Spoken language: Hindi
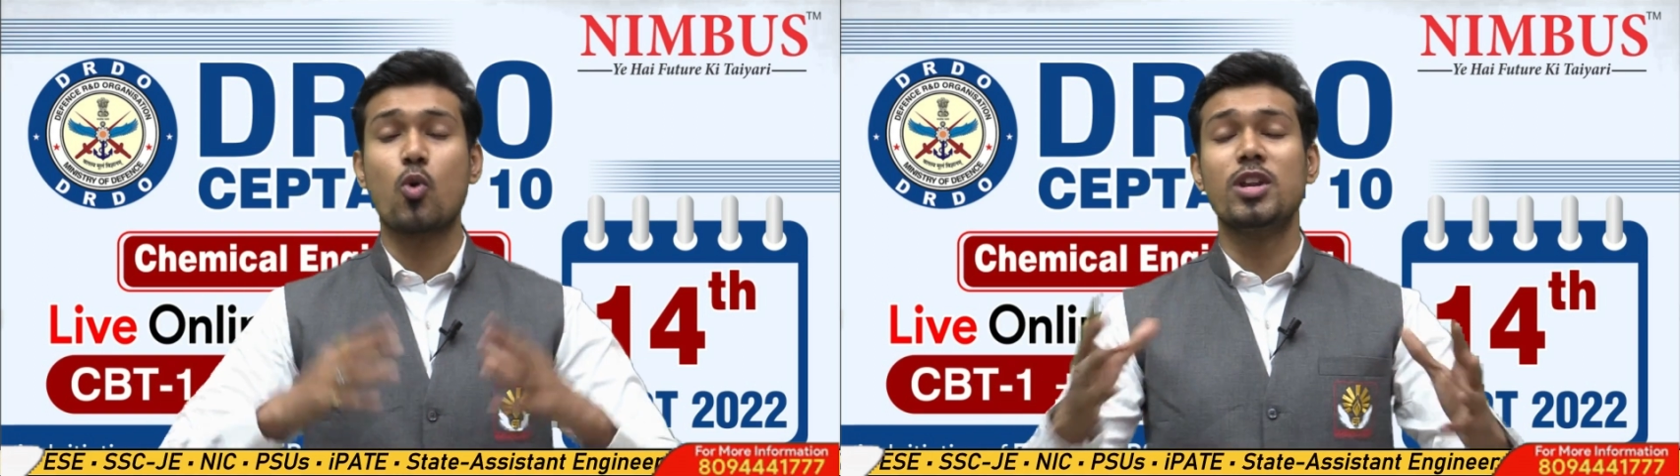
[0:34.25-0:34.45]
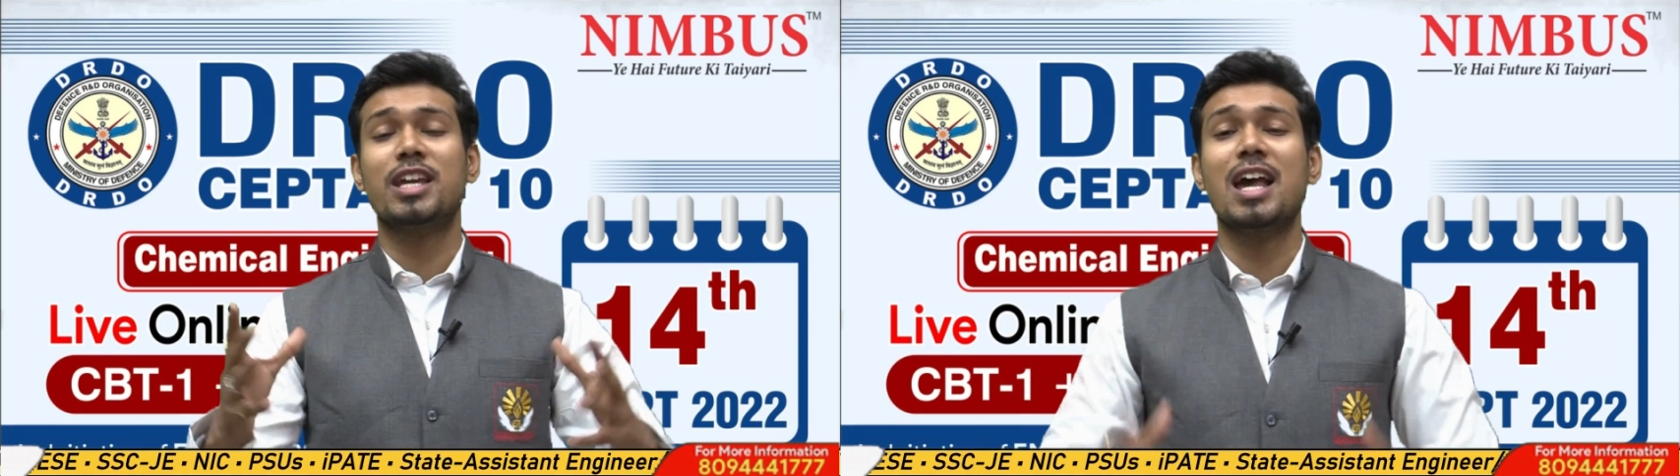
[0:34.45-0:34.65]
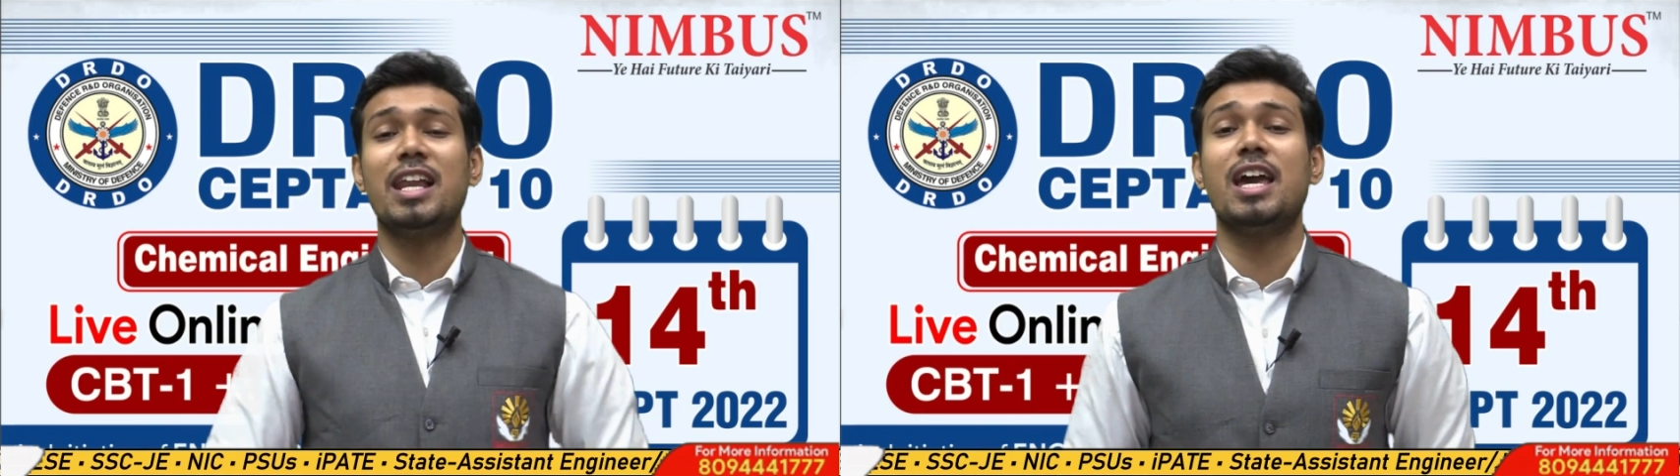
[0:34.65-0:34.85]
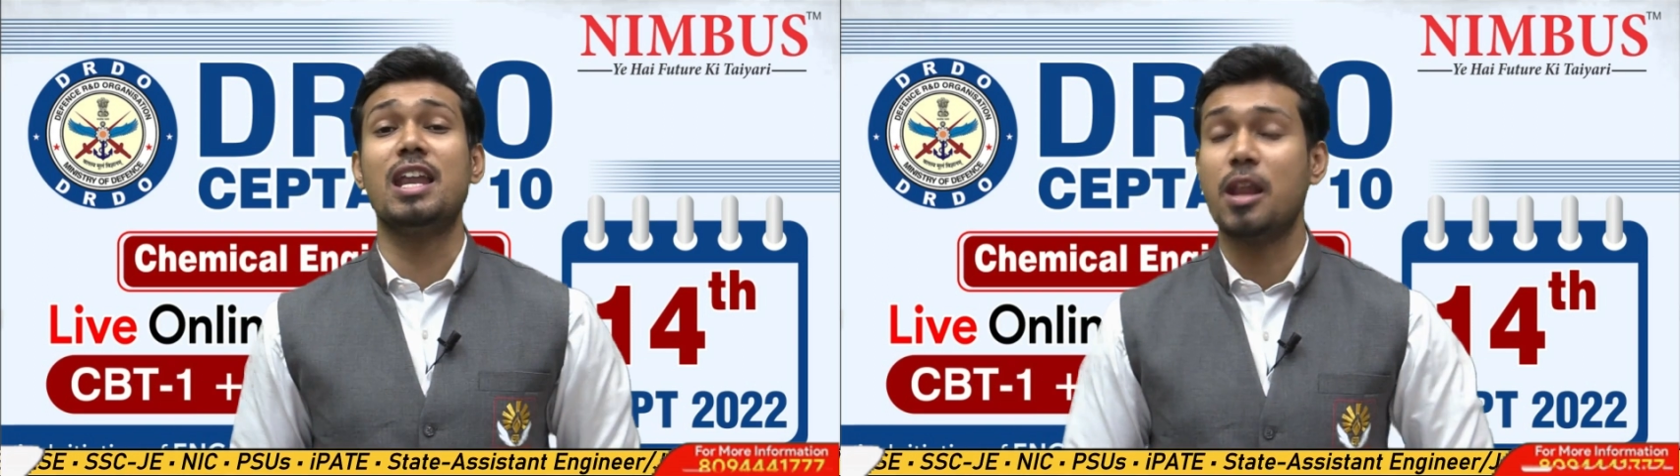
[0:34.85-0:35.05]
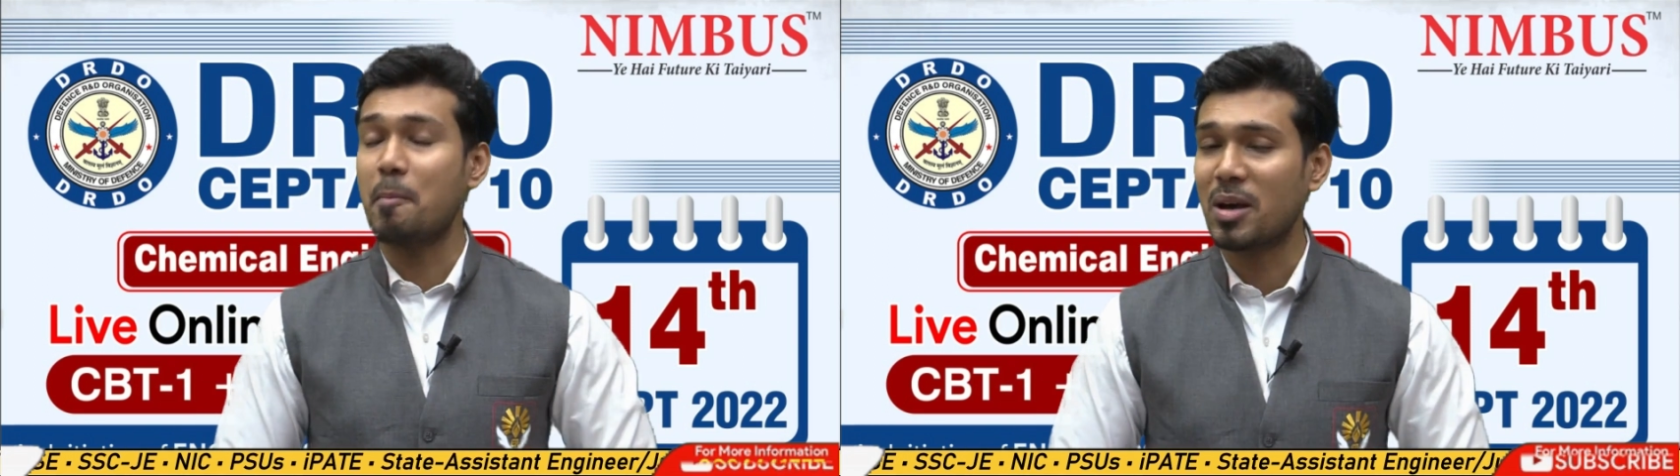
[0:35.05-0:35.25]
उनके लिए
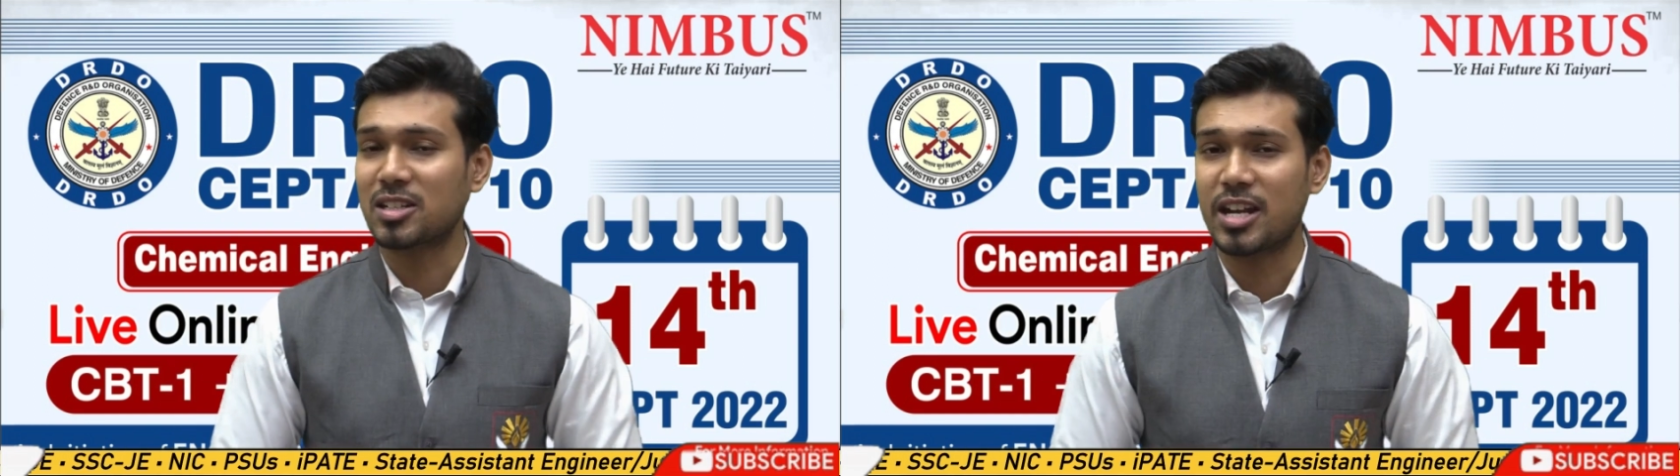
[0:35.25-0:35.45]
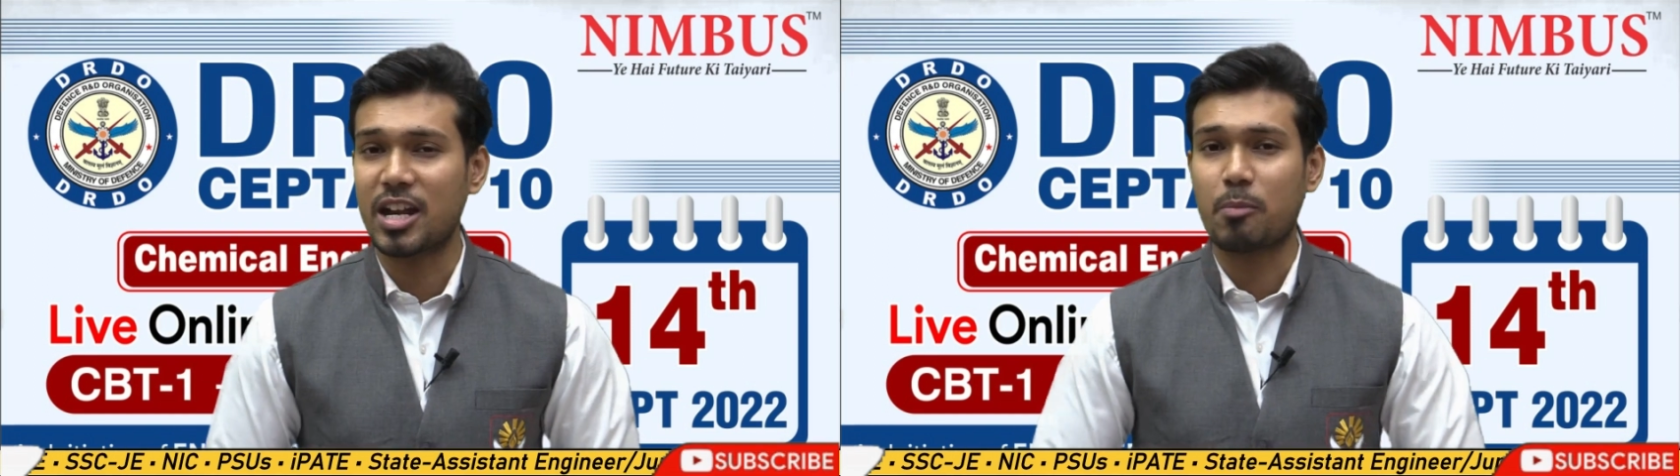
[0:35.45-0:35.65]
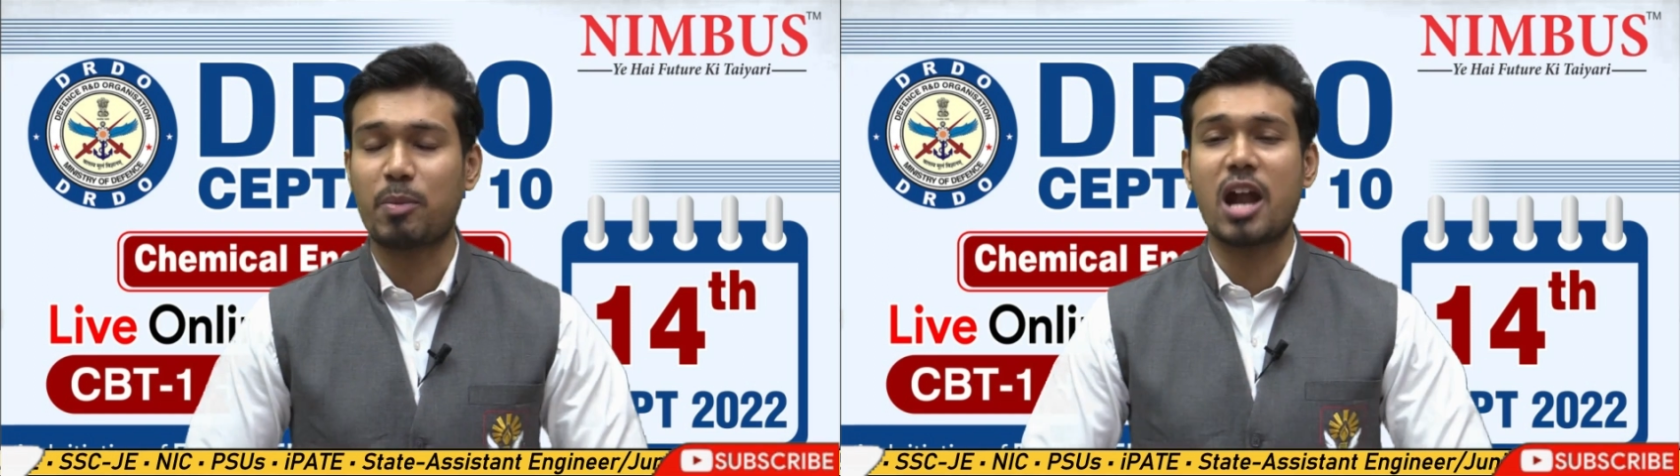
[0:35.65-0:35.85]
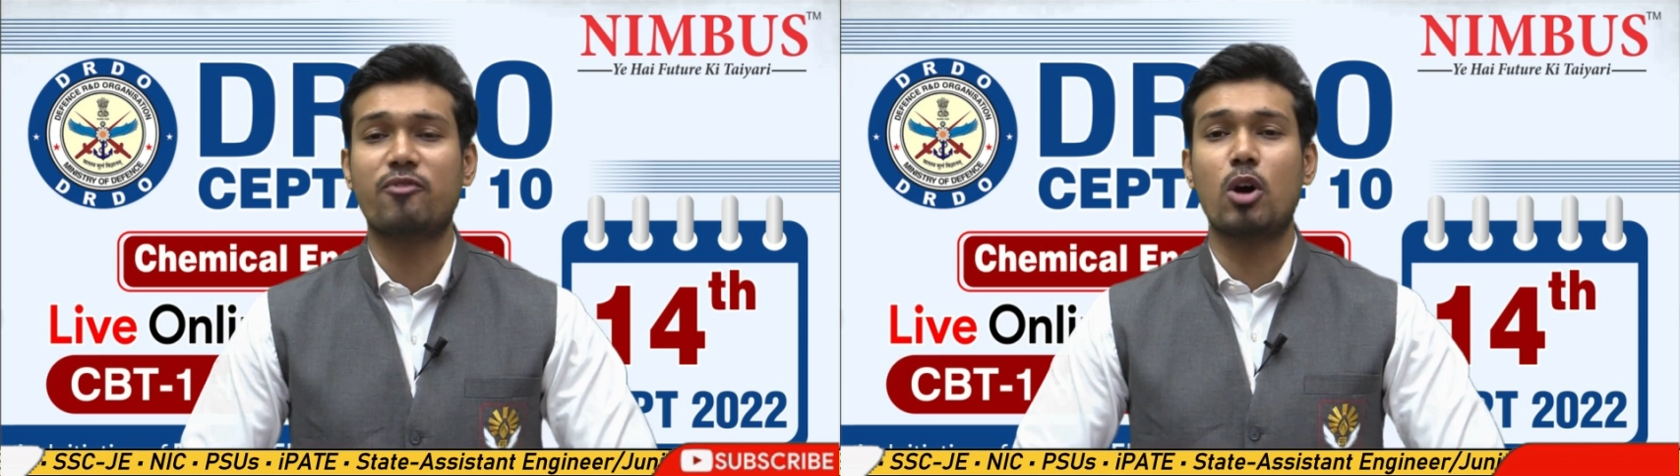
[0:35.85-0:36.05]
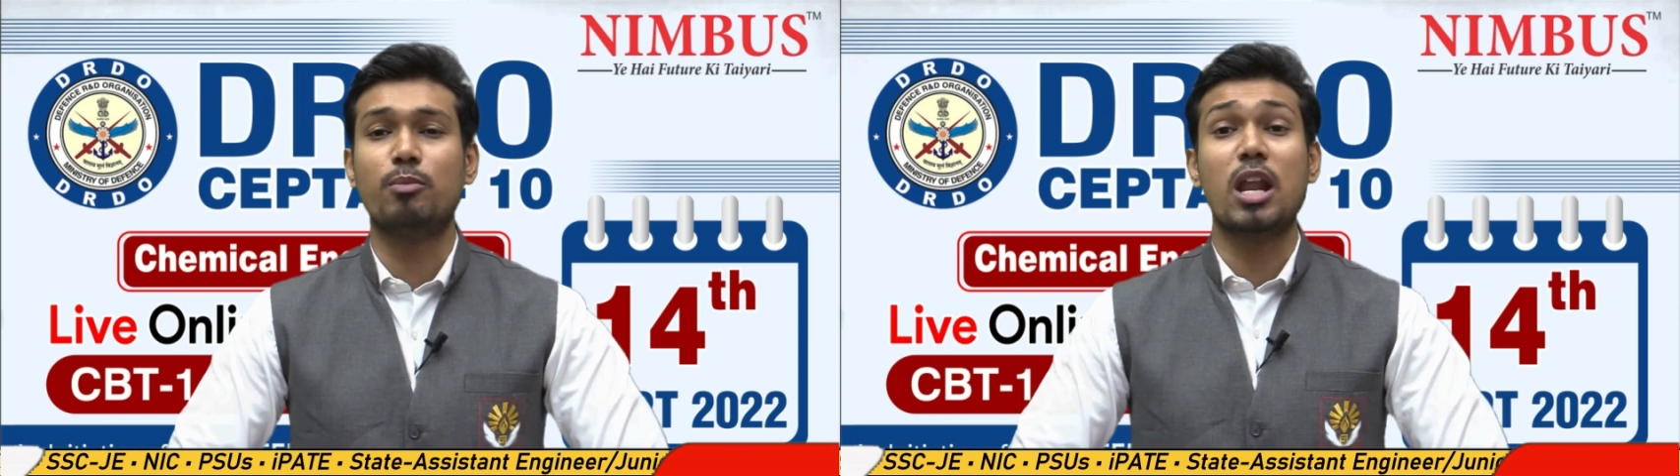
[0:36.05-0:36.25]
निम्बस लर्निंग
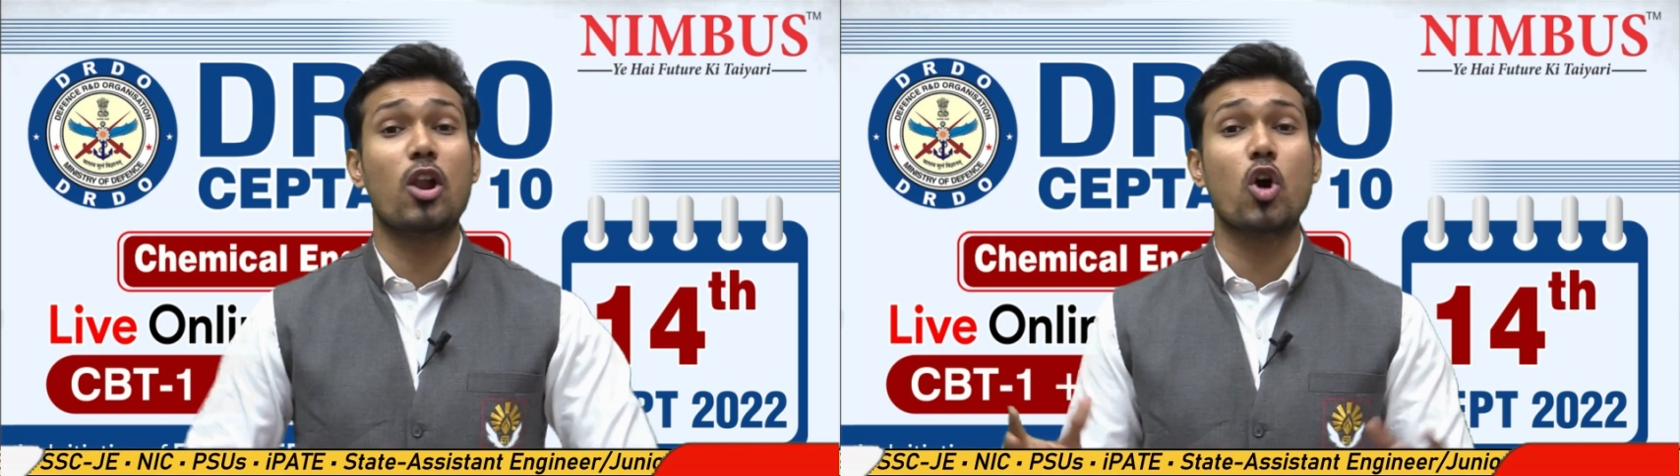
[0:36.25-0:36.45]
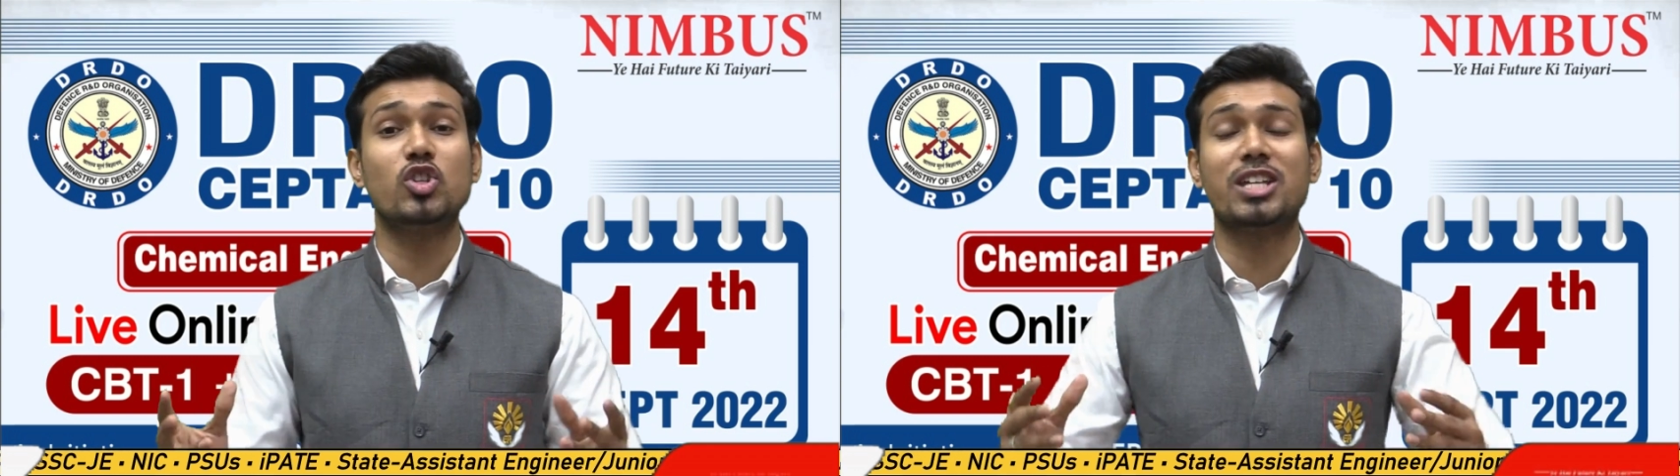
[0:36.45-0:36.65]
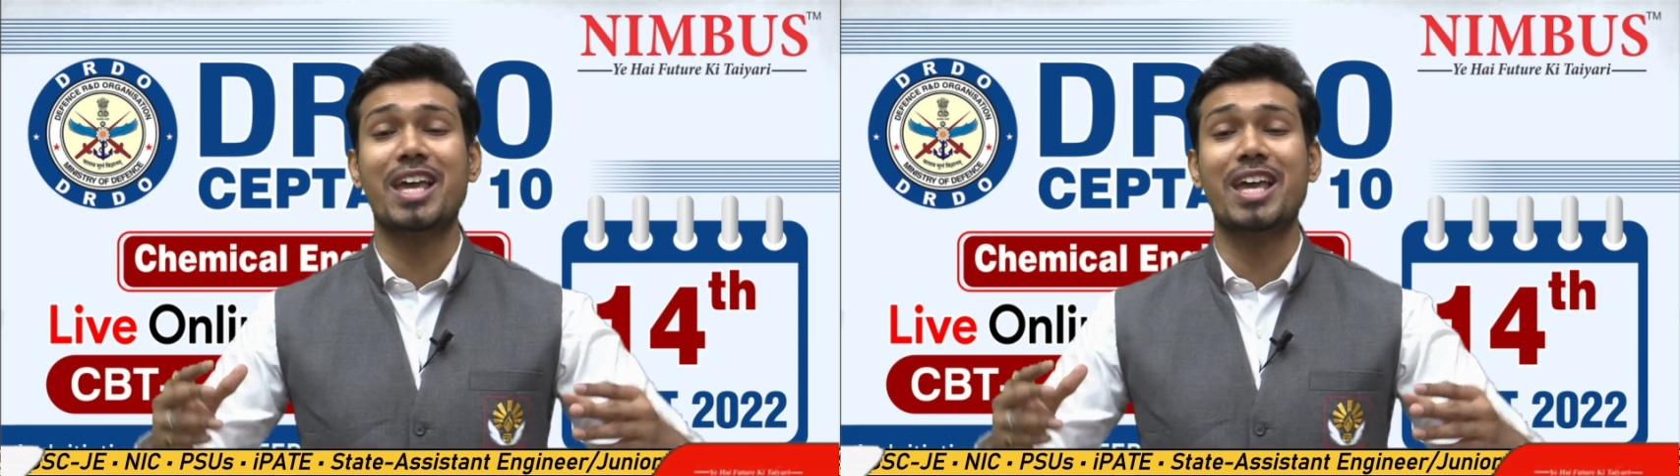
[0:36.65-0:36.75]
प्लेटफॉर्म ने लॉन्च